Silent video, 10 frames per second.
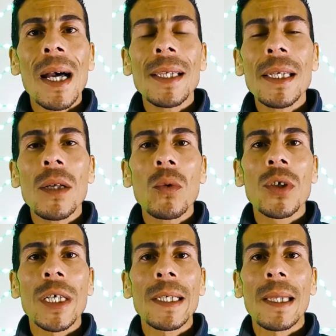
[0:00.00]
ديالو
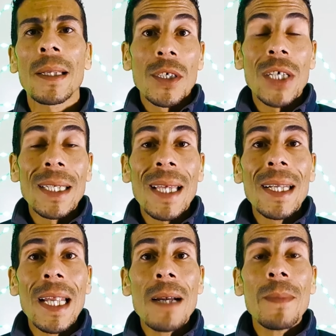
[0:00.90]
للشيطان الشيطان
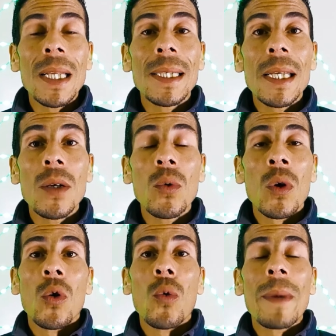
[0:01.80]
العمل ديالو
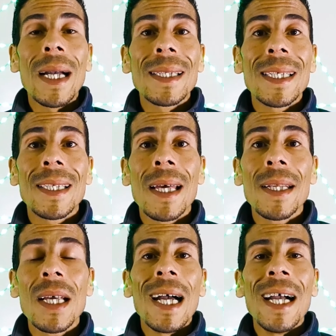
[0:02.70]
وما غادي
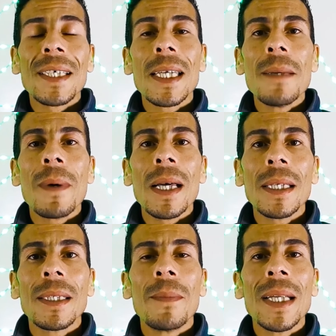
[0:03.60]
يتهنى حتى
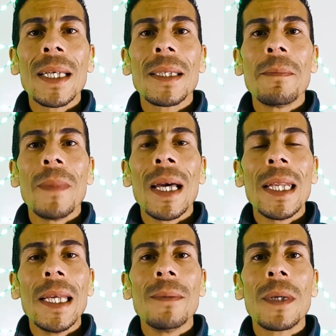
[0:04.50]
يبعد بنادم على
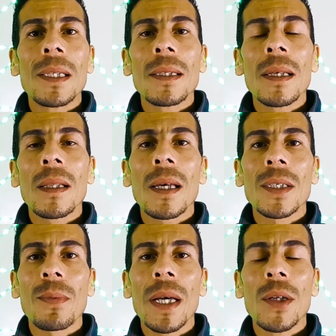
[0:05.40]
العباده ديال الله
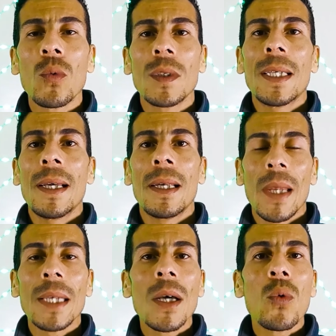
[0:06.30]
سبحانه وتعالى
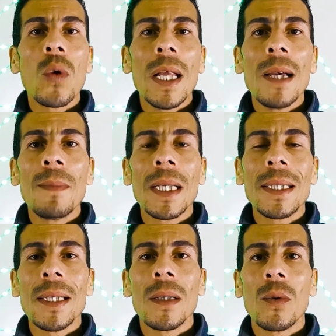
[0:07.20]
هذا هو العمل
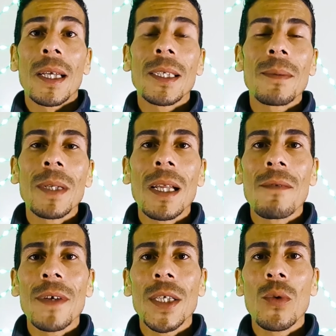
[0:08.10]
ديالو كنتمنى
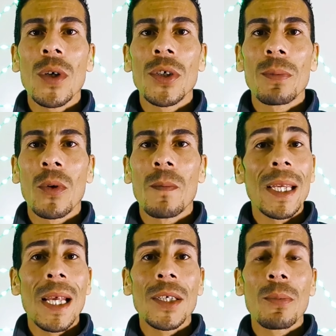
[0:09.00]
الفيديو يعجبكم
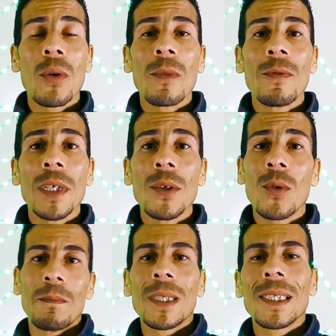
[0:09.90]
الى عجبكم
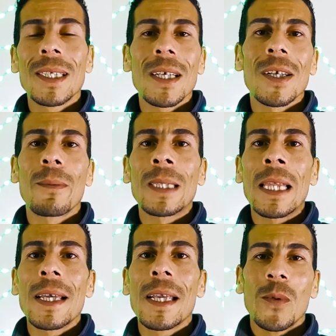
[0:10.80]
الفيديو ما تنساش خبط
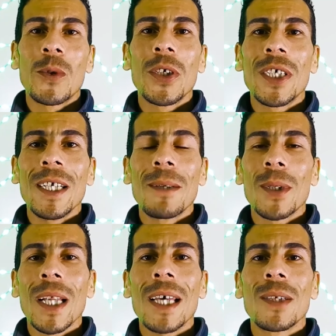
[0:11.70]
لايك وشجعنا
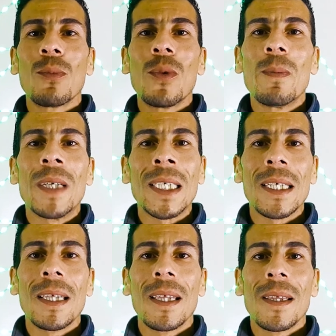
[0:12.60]
باش نقدموا المزيد